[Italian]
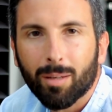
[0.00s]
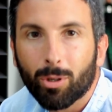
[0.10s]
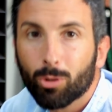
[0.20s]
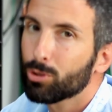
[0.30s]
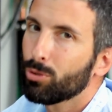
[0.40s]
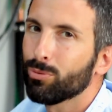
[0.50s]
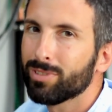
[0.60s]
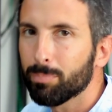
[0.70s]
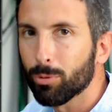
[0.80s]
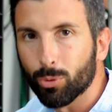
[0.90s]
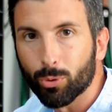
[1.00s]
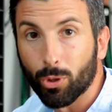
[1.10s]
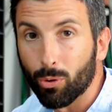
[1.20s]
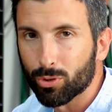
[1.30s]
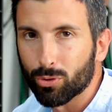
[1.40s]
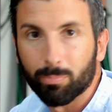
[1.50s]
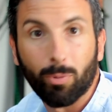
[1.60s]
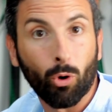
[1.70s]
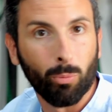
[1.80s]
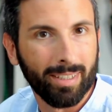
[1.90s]
Però io sono un tipo curioso, un
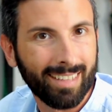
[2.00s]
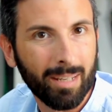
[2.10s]
po' come te